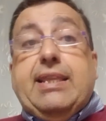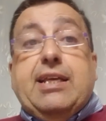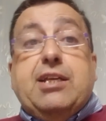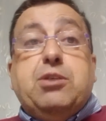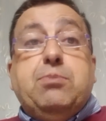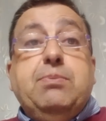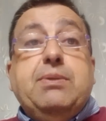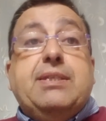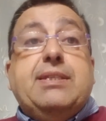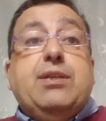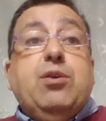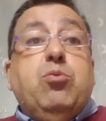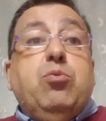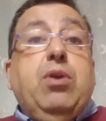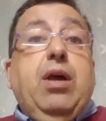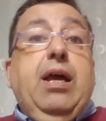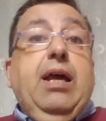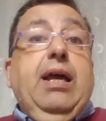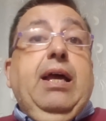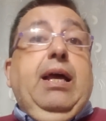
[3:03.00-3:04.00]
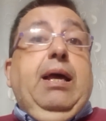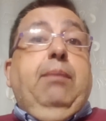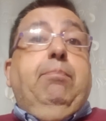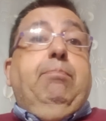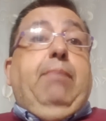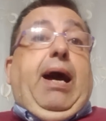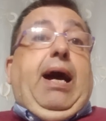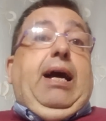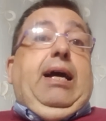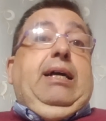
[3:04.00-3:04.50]
trasmissione,
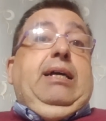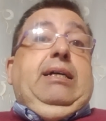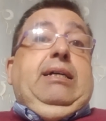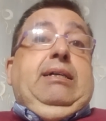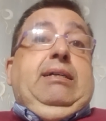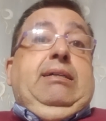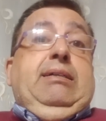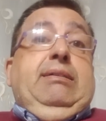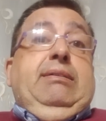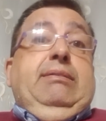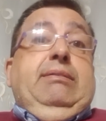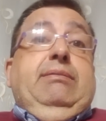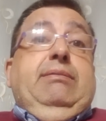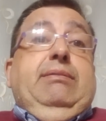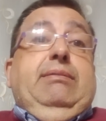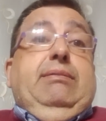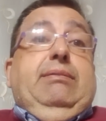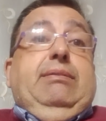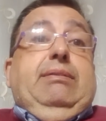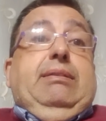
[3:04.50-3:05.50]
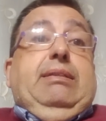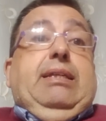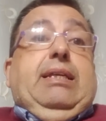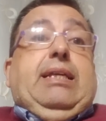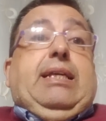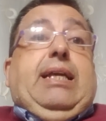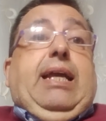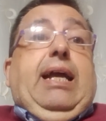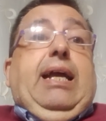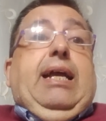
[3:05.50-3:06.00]
ma
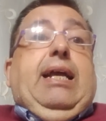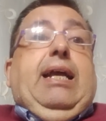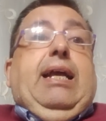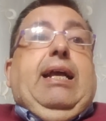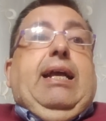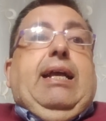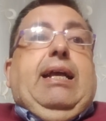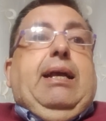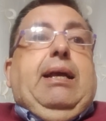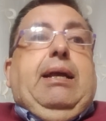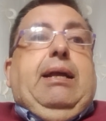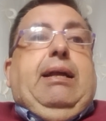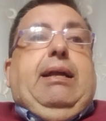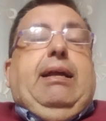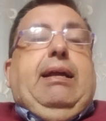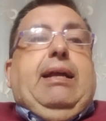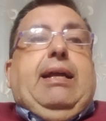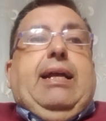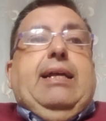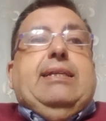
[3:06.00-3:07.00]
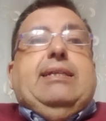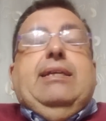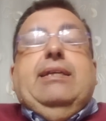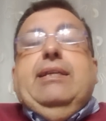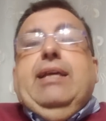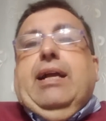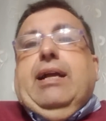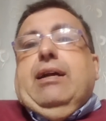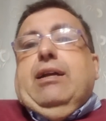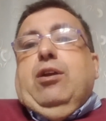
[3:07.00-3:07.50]
che, che si
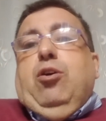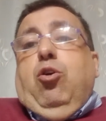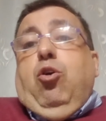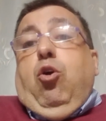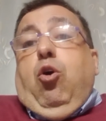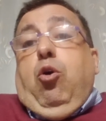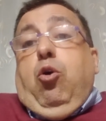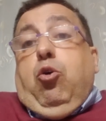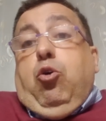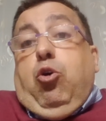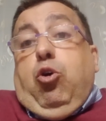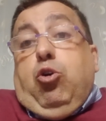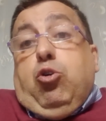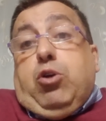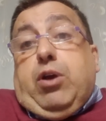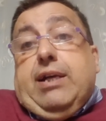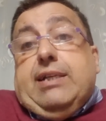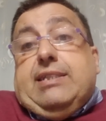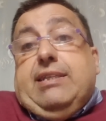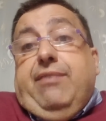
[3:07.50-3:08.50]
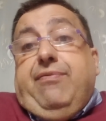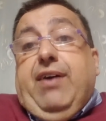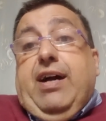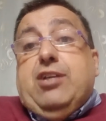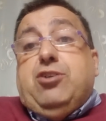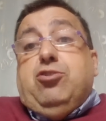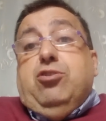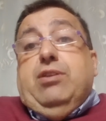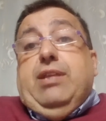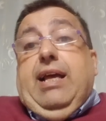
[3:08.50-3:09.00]
dicano o, o che si
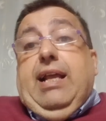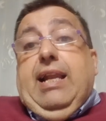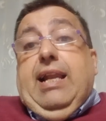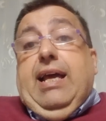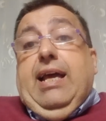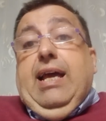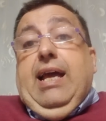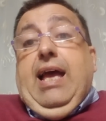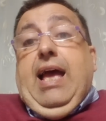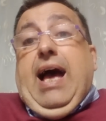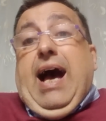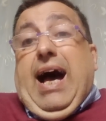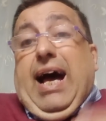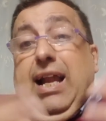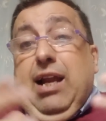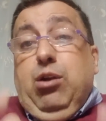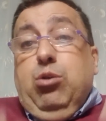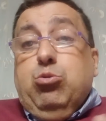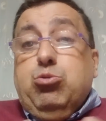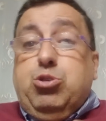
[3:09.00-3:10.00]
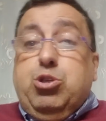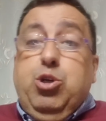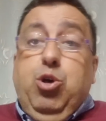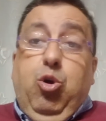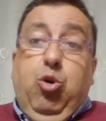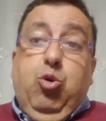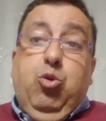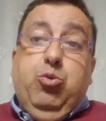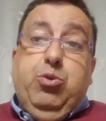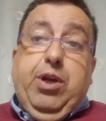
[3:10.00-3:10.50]
facciano delle
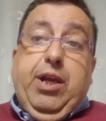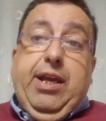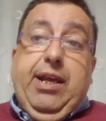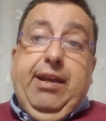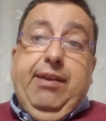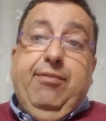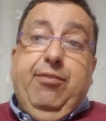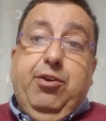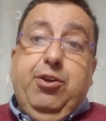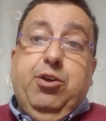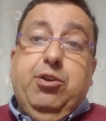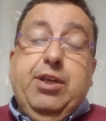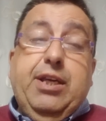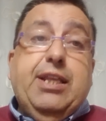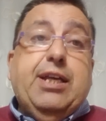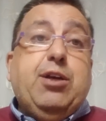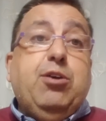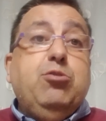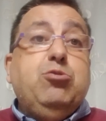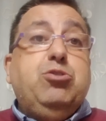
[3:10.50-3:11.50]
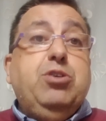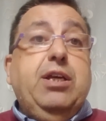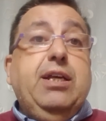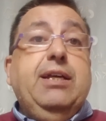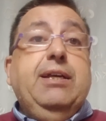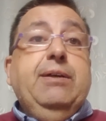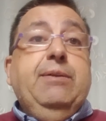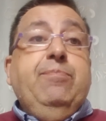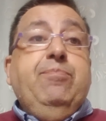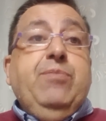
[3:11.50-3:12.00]
allusioni, voglio dire
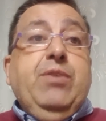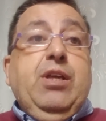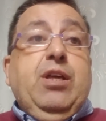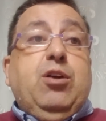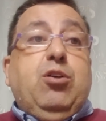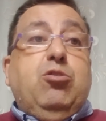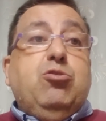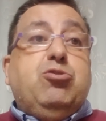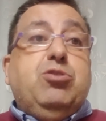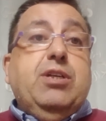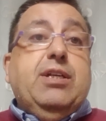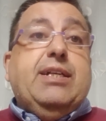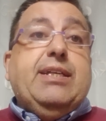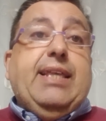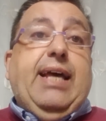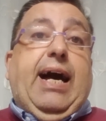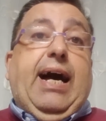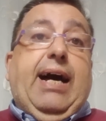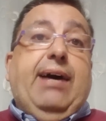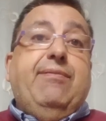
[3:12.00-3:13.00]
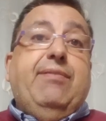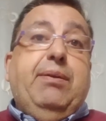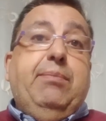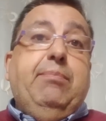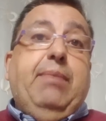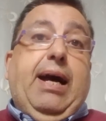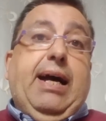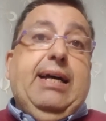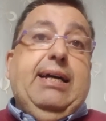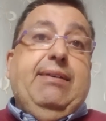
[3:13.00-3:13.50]
così, così gravi,
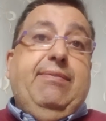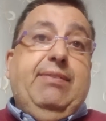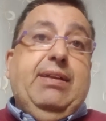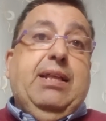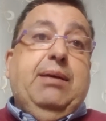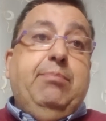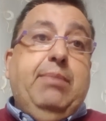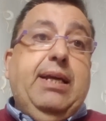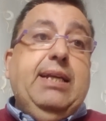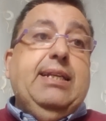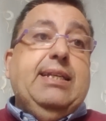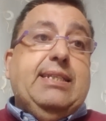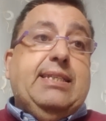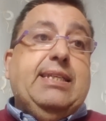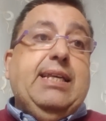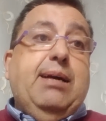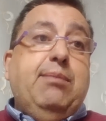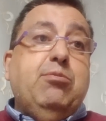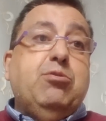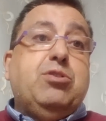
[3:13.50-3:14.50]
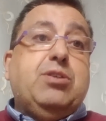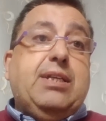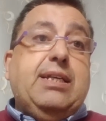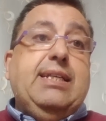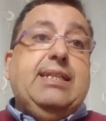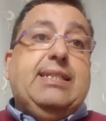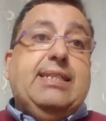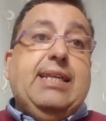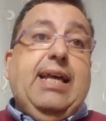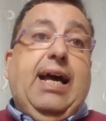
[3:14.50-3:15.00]
ma veramente stiamo
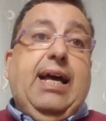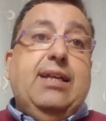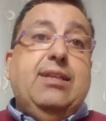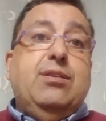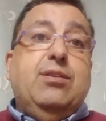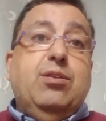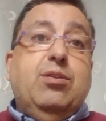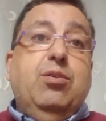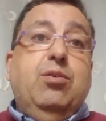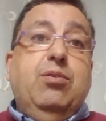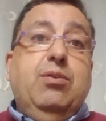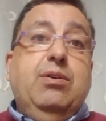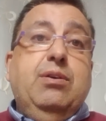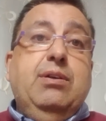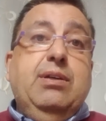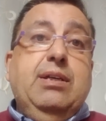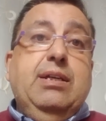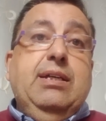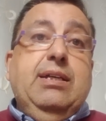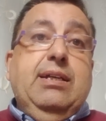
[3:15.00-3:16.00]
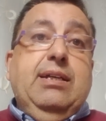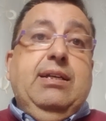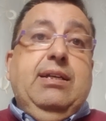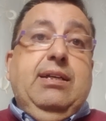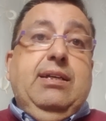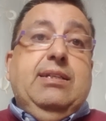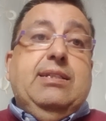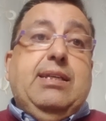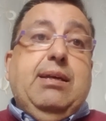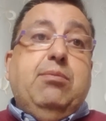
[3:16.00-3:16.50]
scherzando.
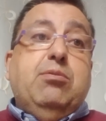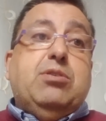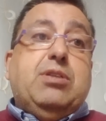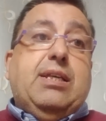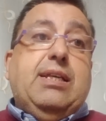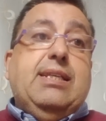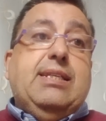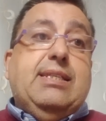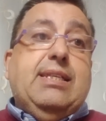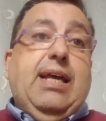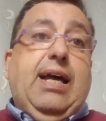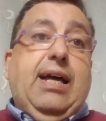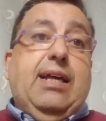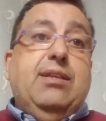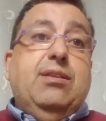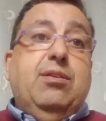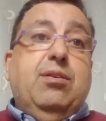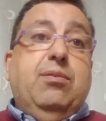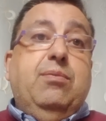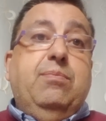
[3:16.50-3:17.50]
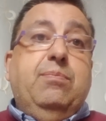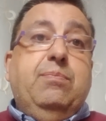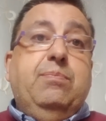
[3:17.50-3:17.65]
Stiamo scherzando.